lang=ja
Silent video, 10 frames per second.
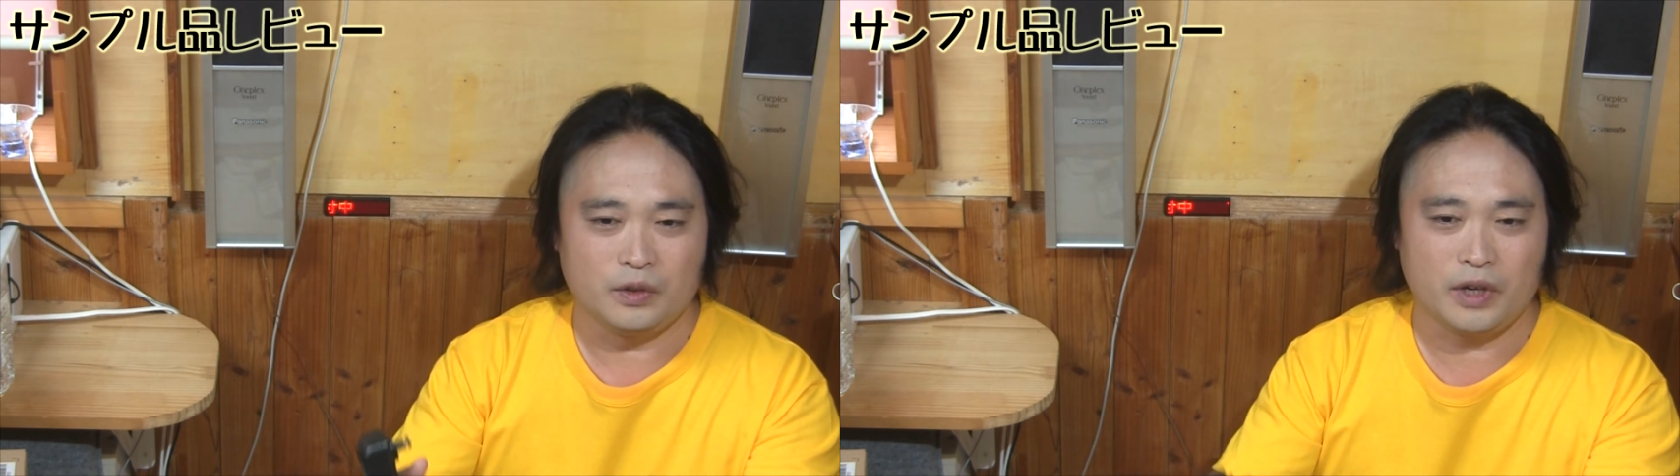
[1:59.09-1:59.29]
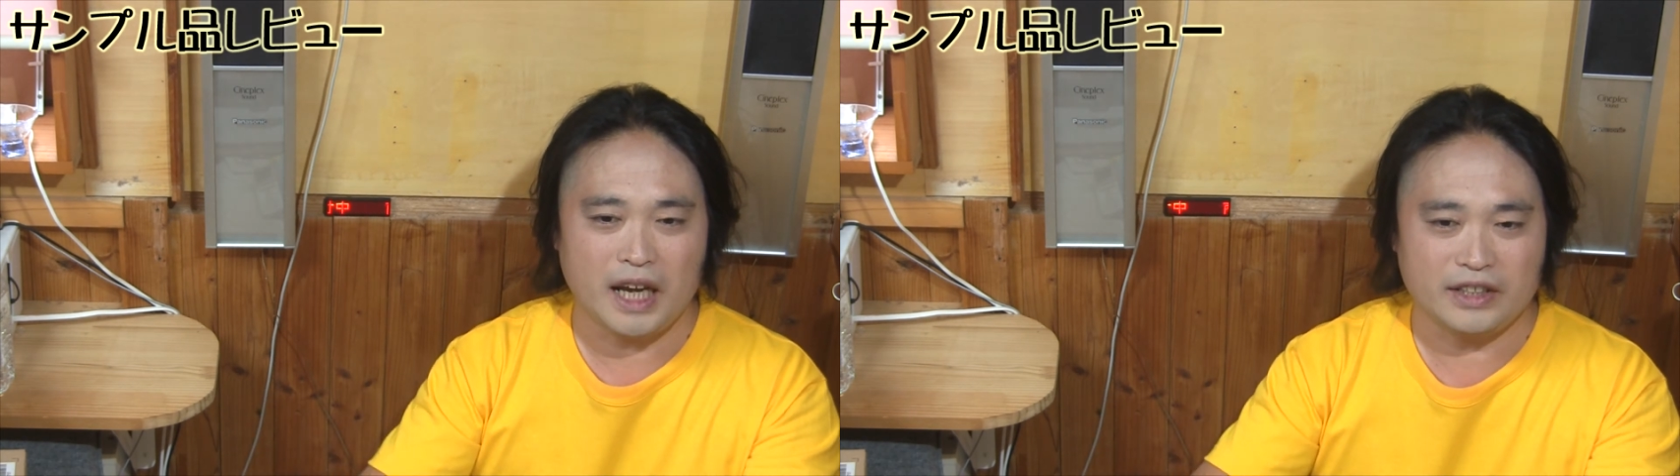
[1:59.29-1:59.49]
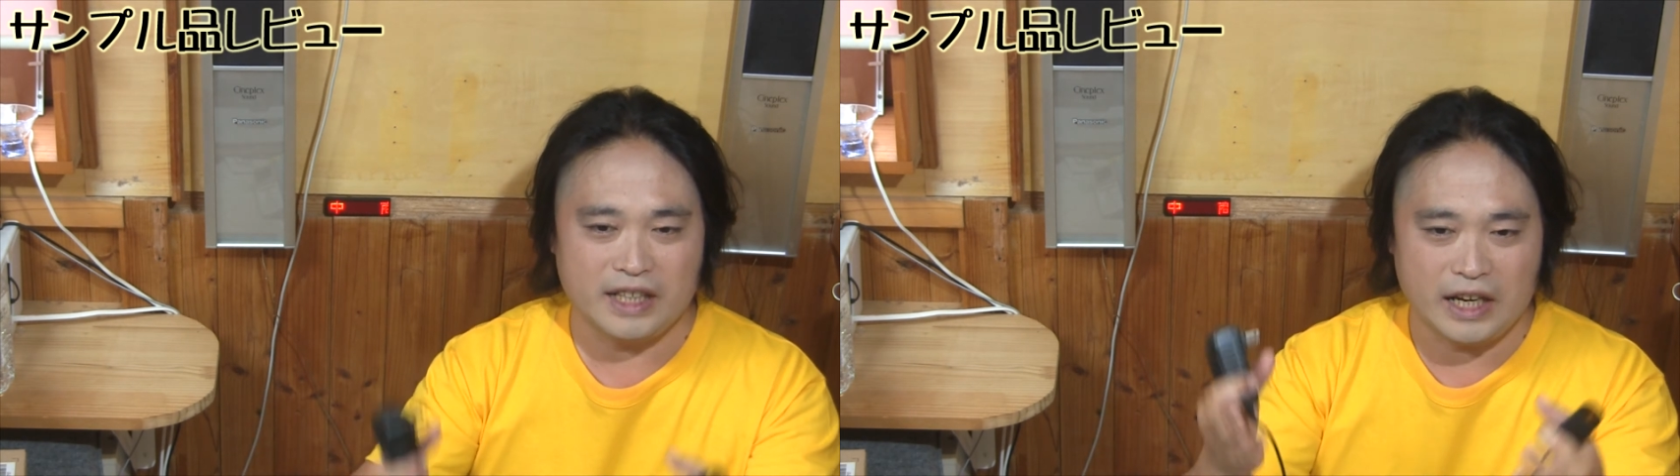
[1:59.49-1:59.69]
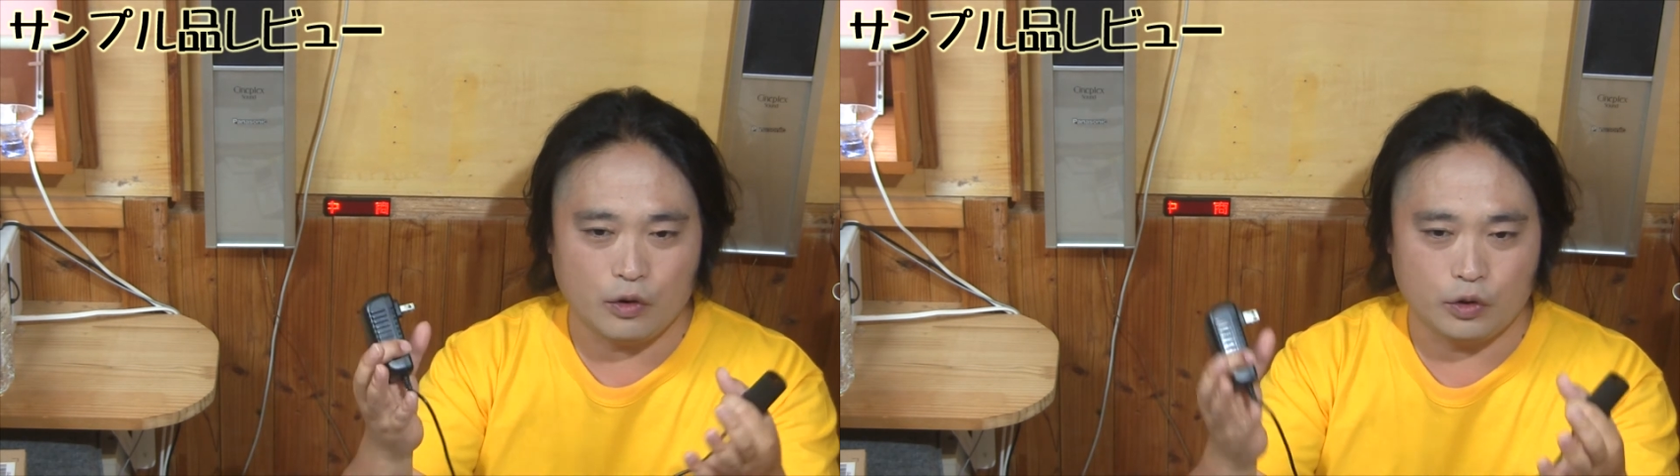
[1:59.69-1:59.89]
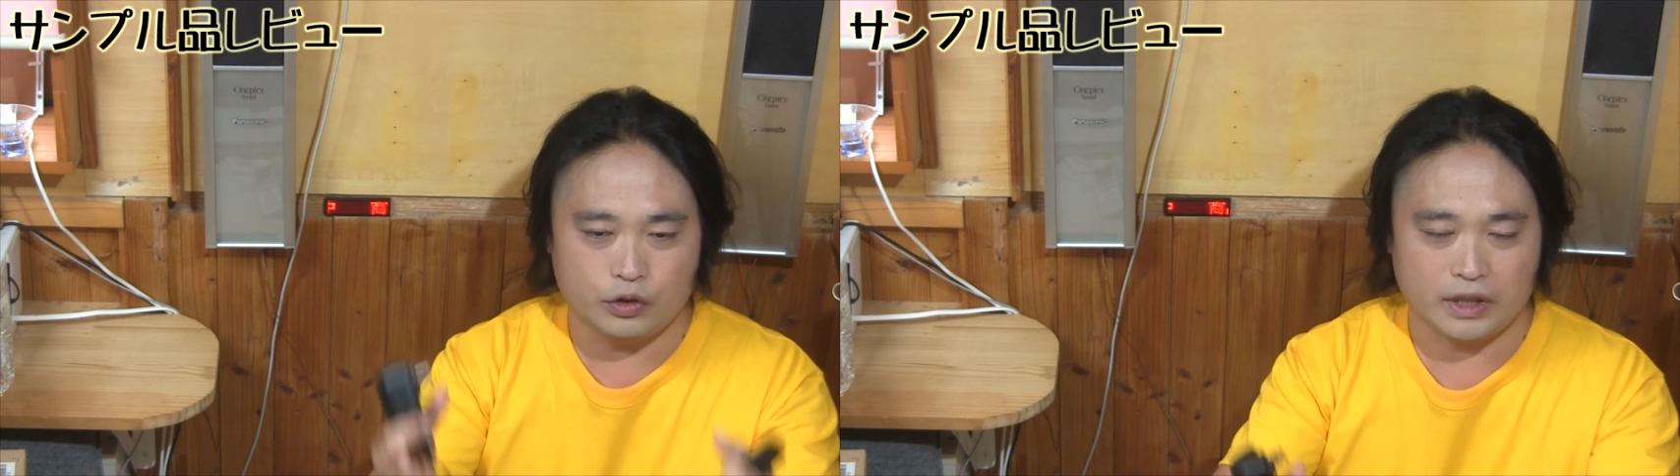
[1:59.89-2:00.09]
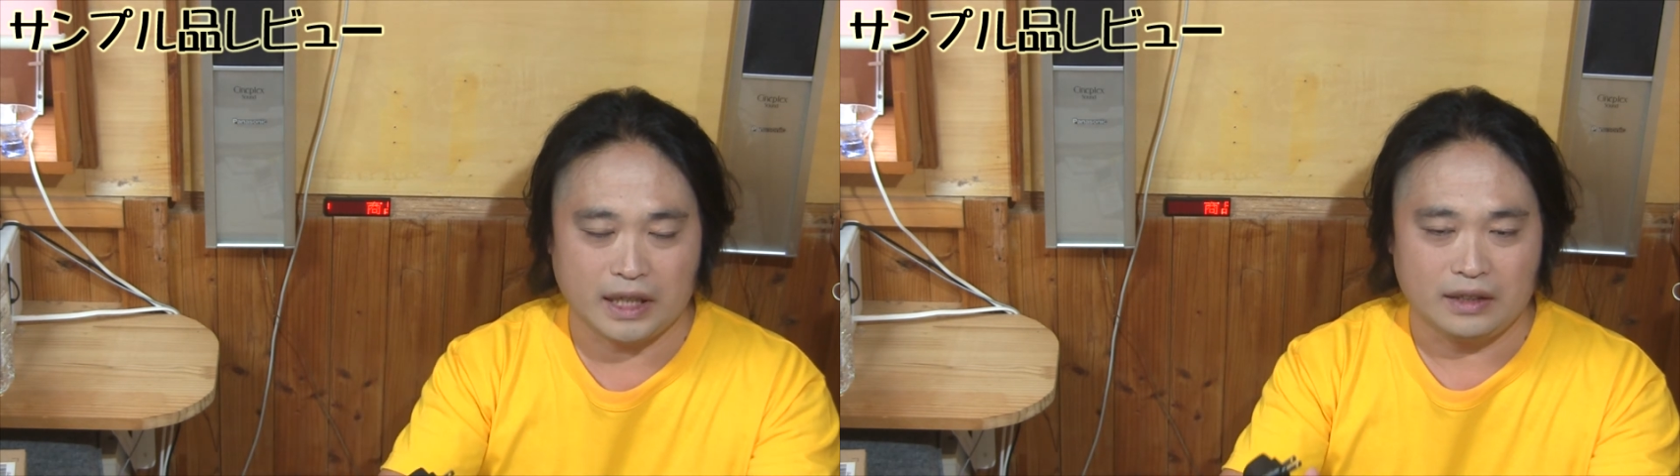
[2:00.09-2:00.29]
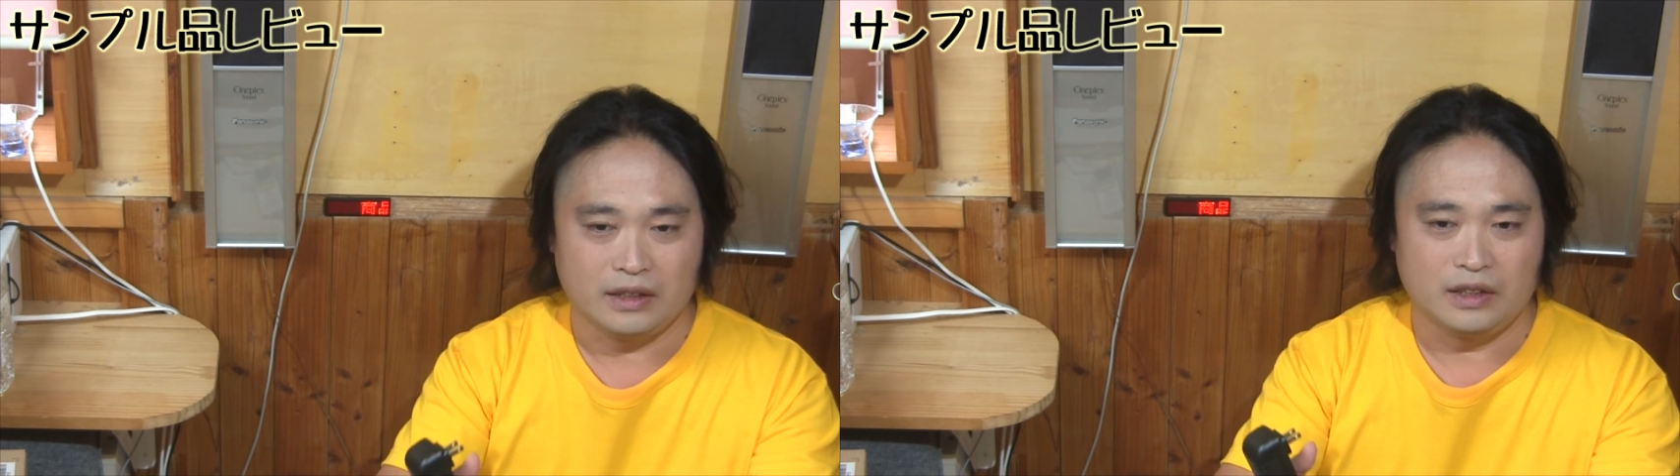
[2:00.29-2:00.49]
とりあえず家に置いといた。